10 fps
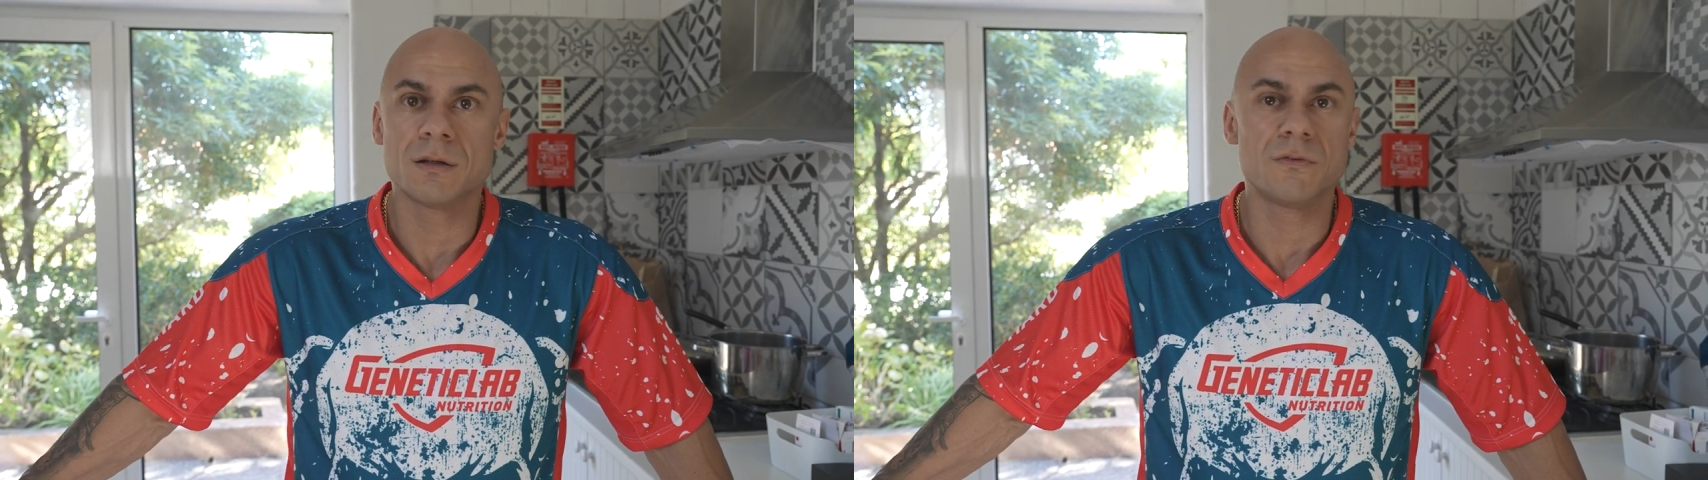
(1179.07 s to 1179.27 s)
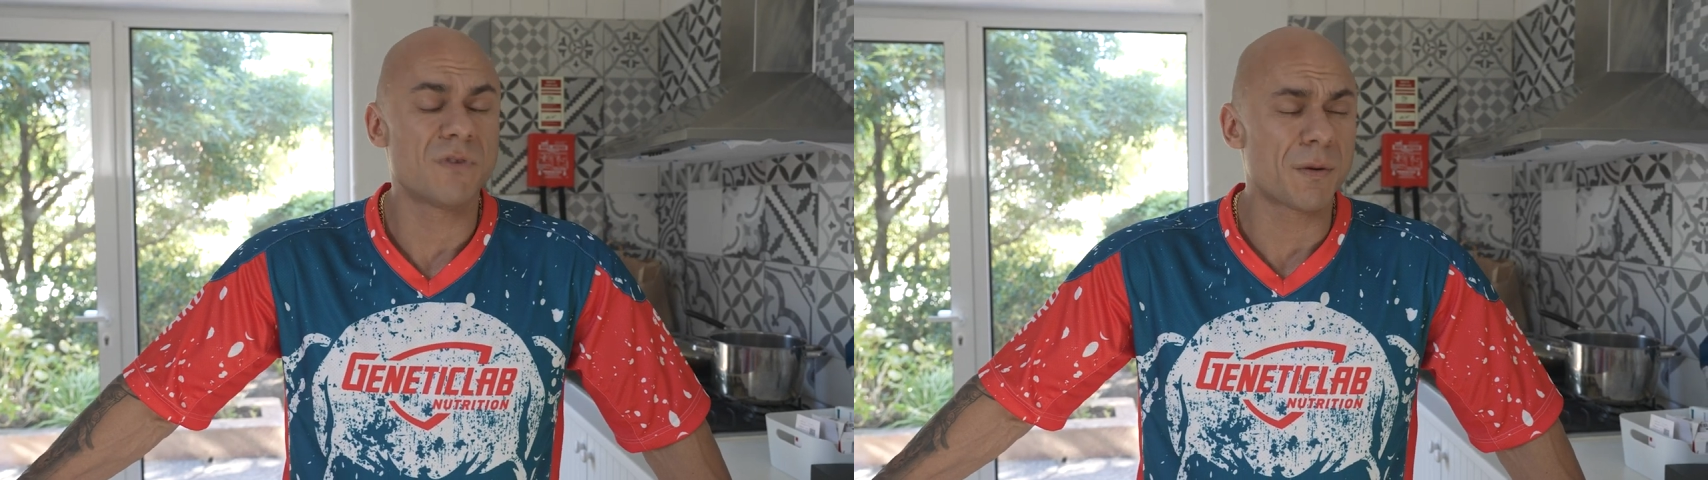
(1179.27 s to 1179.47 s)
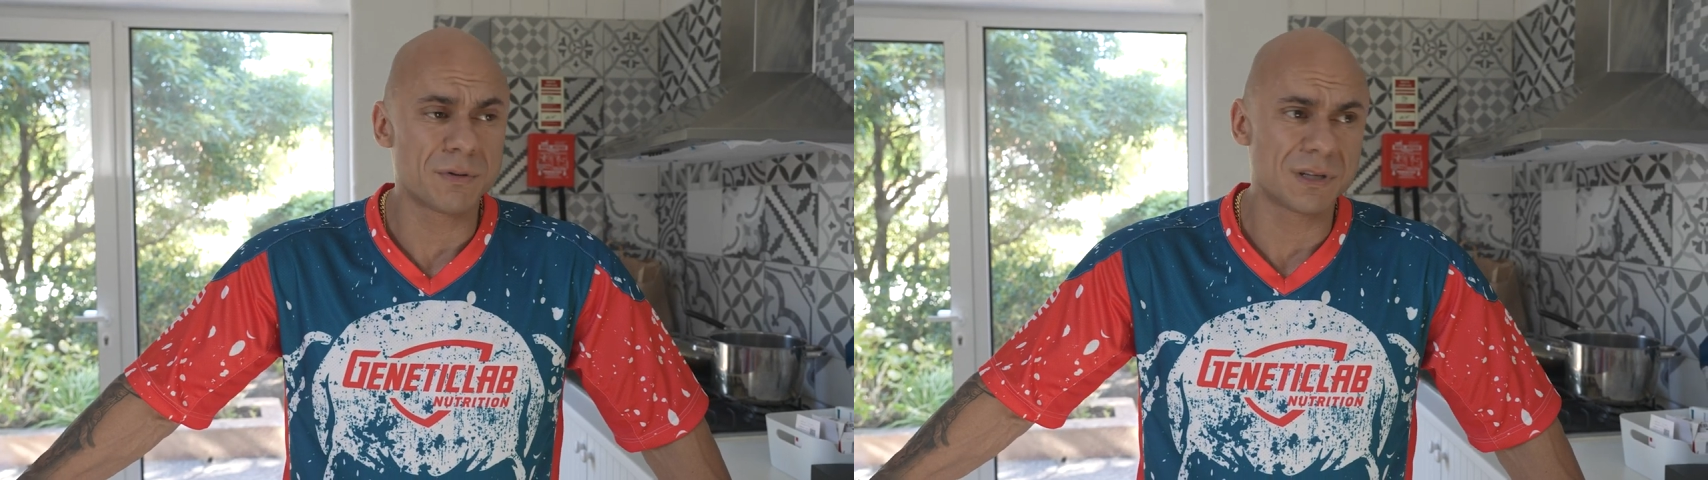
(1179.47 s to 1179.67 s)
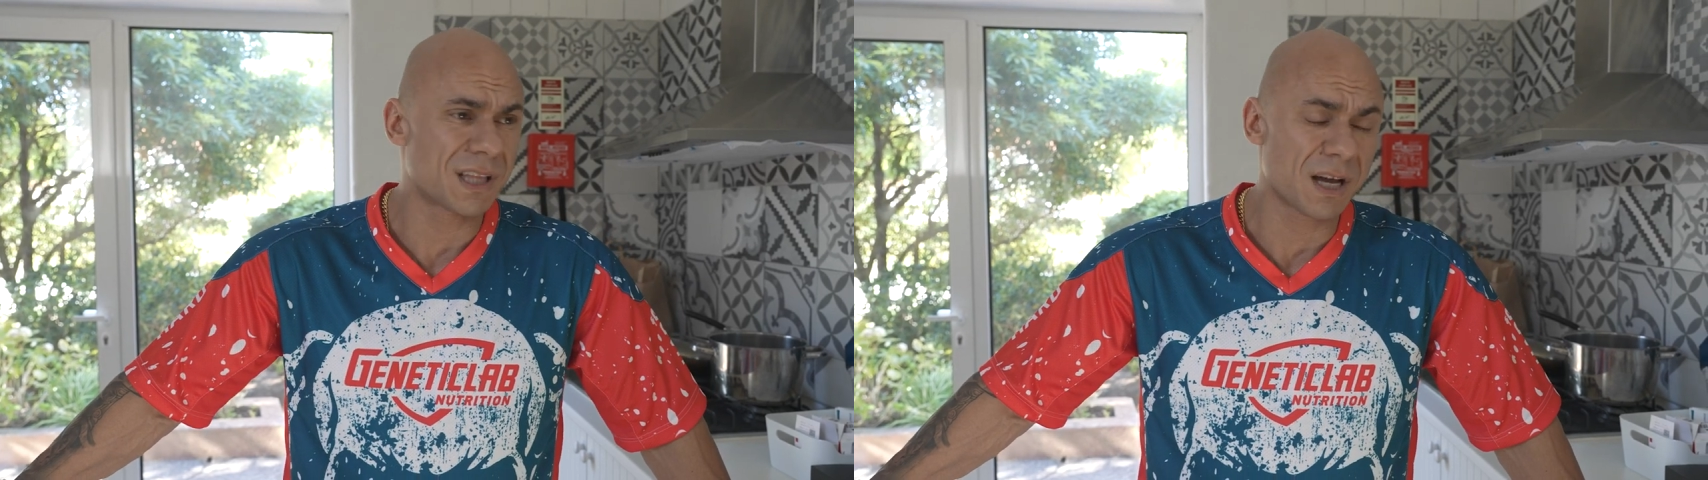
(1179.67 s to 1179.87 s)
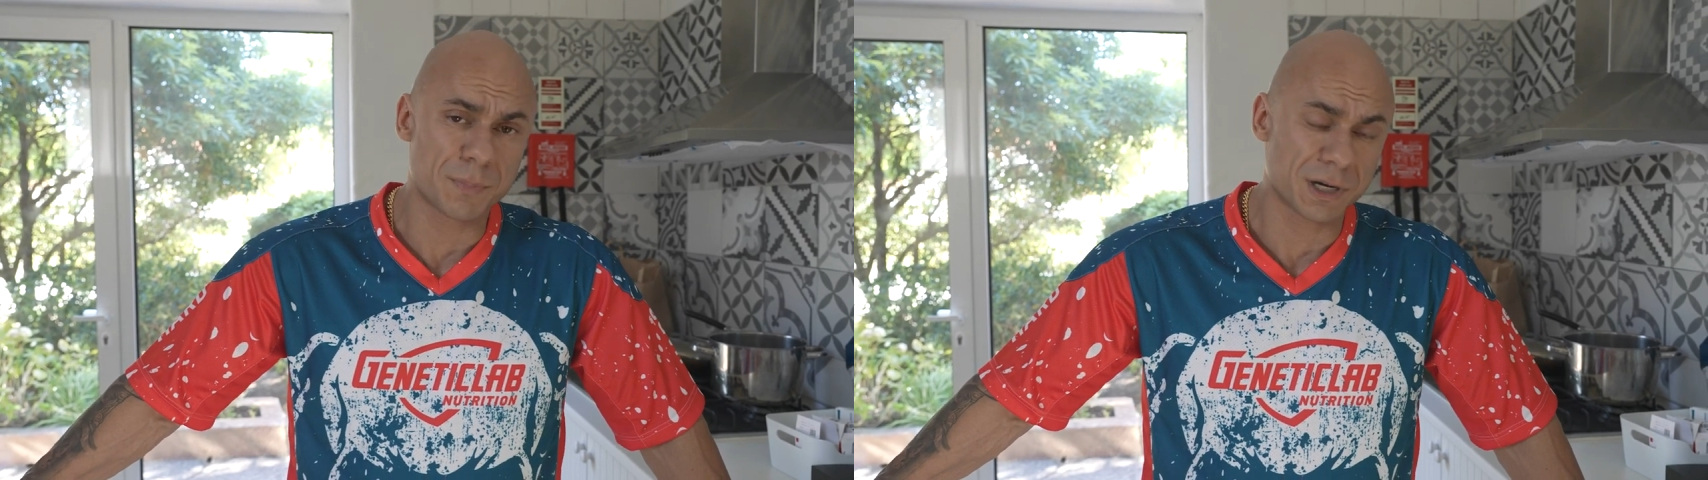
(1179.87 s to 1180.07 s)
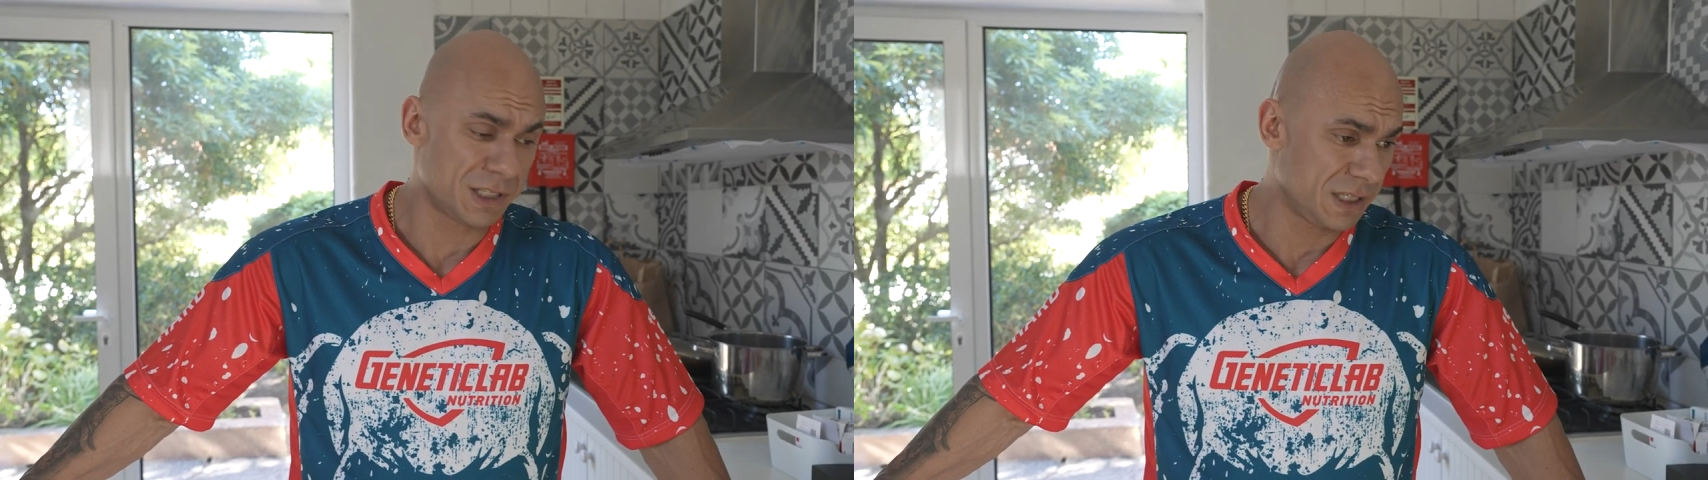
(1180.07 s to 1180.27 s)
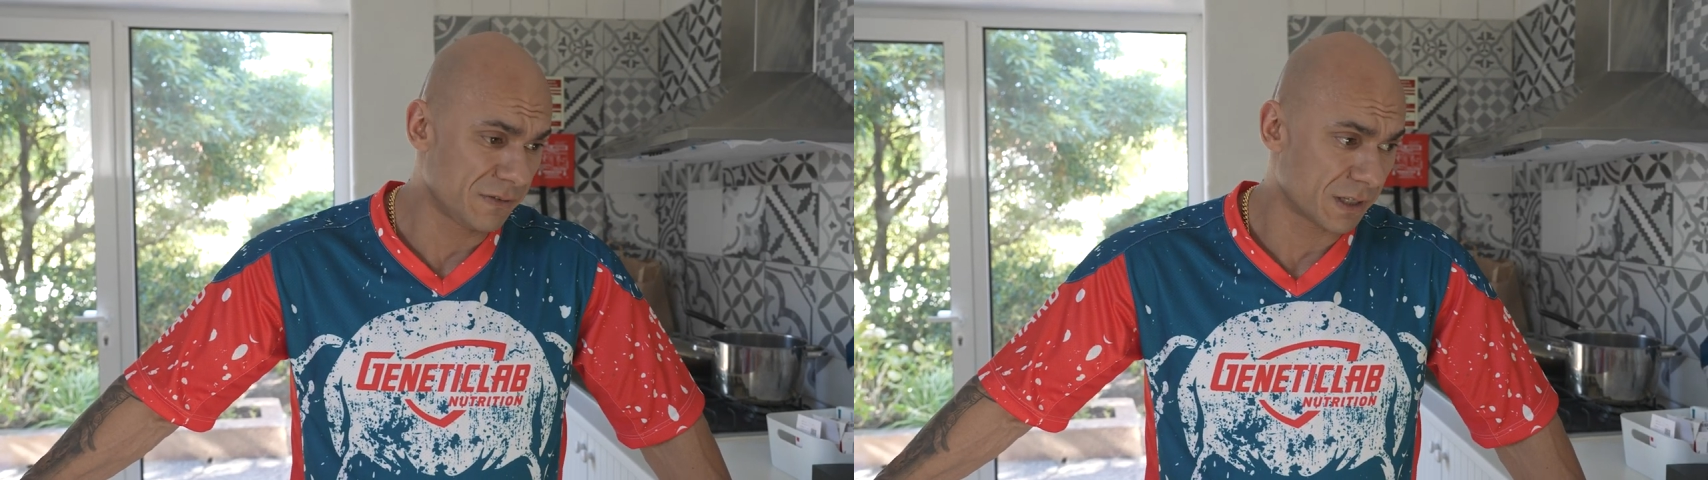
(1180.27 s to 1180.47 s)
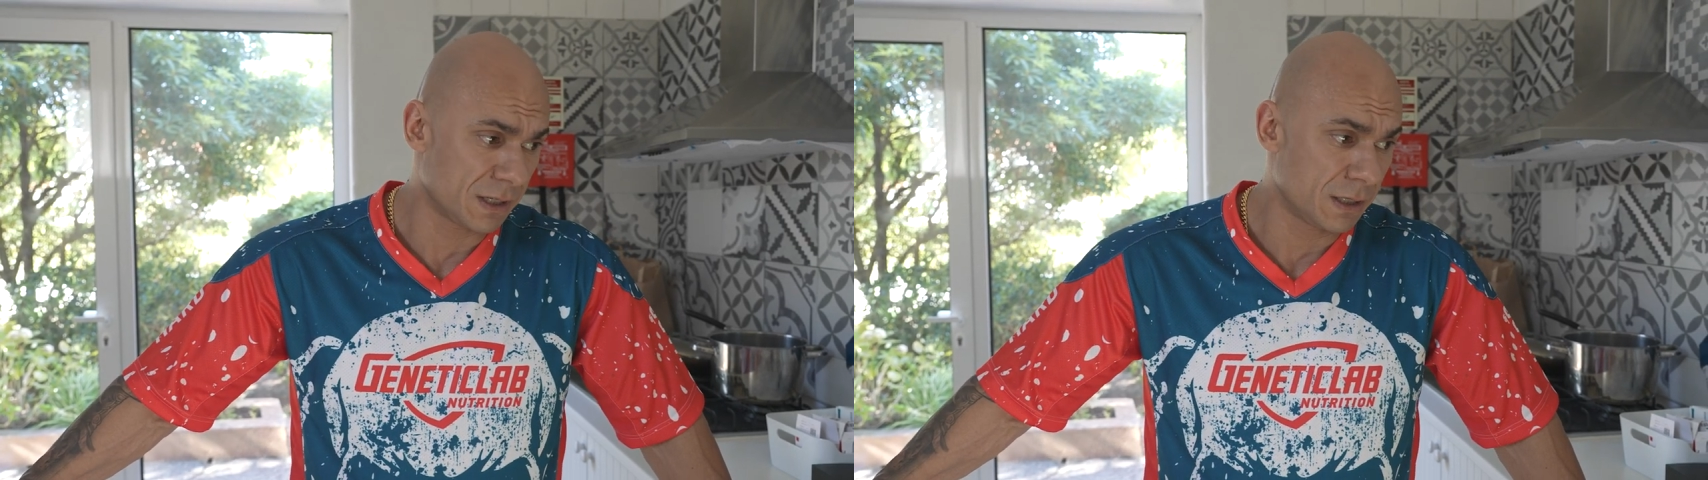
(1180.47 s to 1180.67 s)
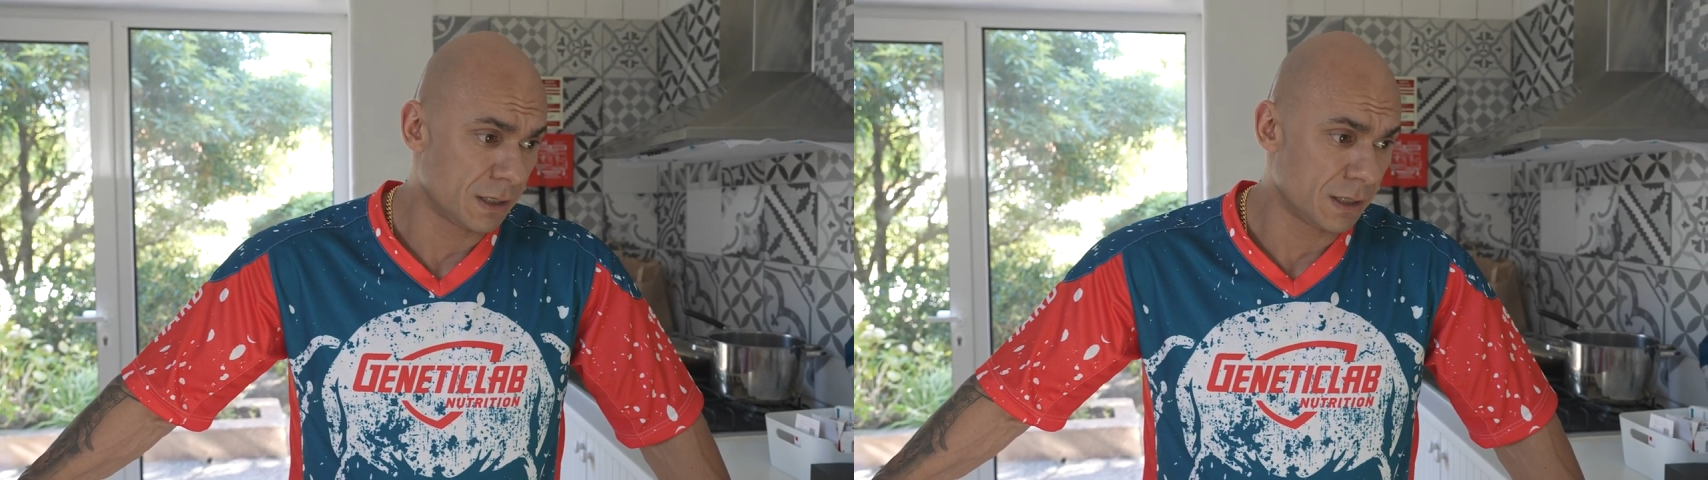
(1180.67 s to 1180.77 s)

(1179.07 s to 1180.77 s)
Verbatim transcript: вам было так противно.